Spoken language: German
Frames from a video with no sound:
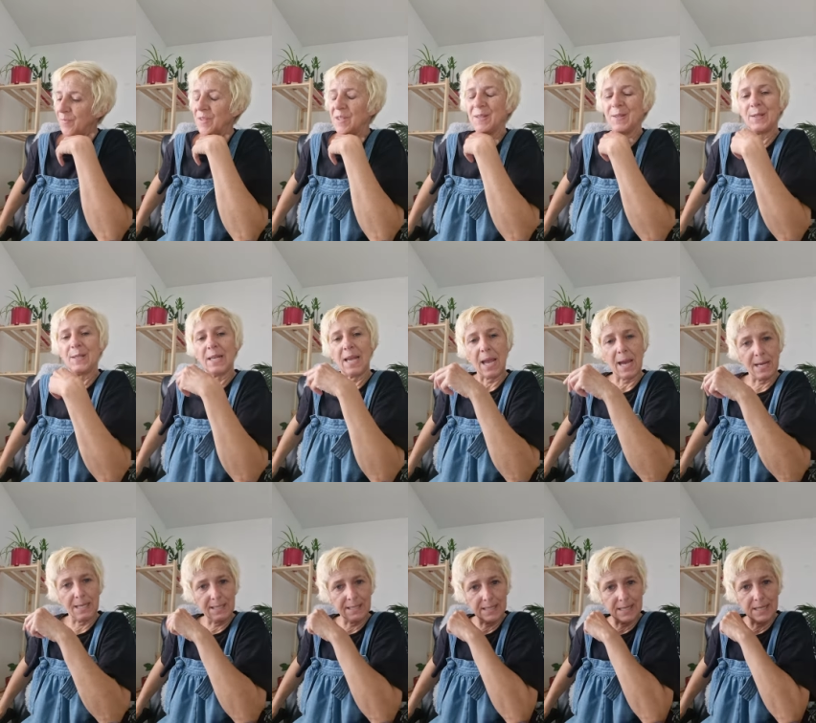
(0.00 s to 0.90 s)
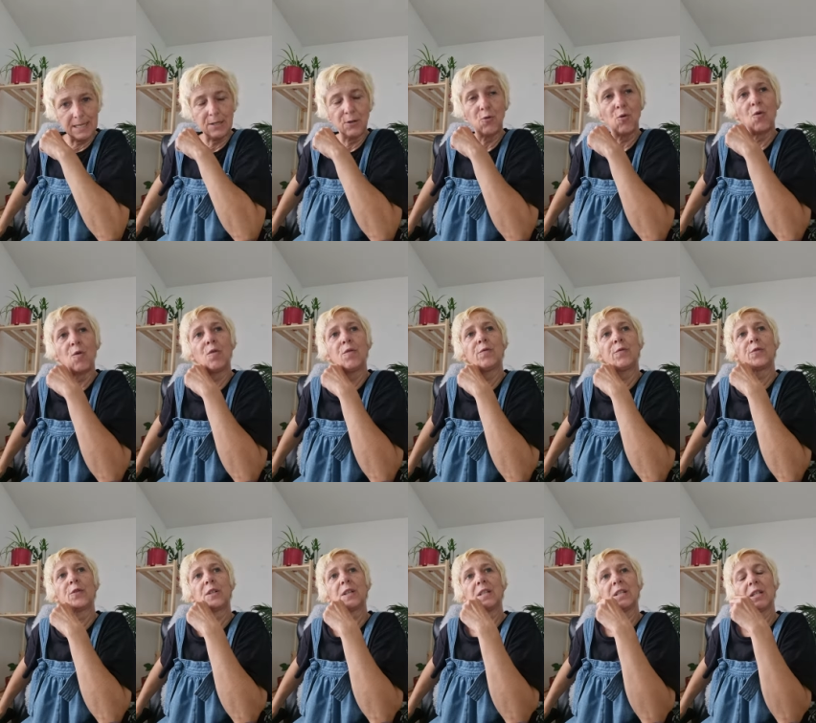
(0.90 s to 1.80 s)
dieses Hänseln
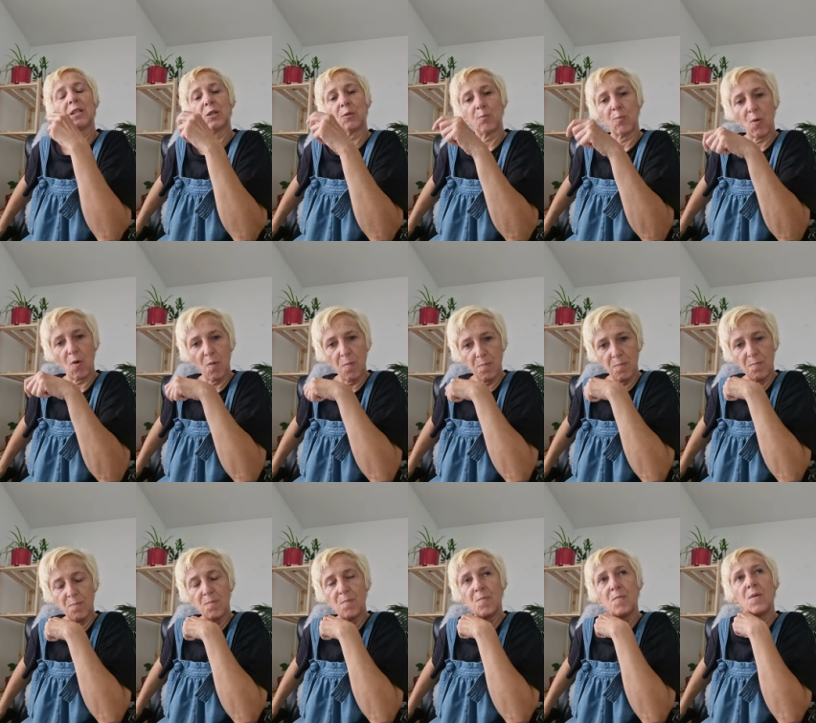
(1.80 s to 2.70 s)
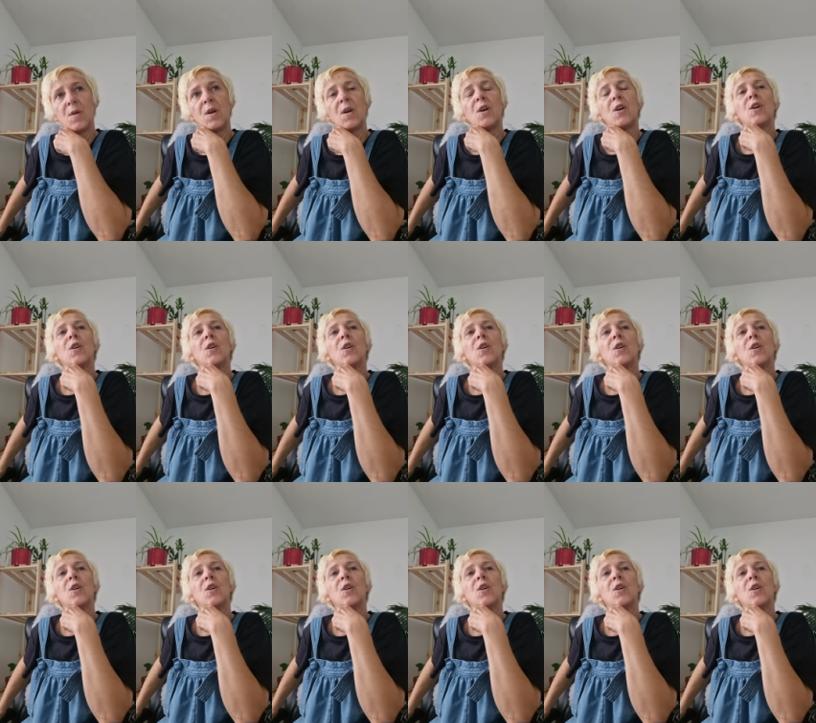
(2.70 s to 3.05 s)
oft, dieses Moppen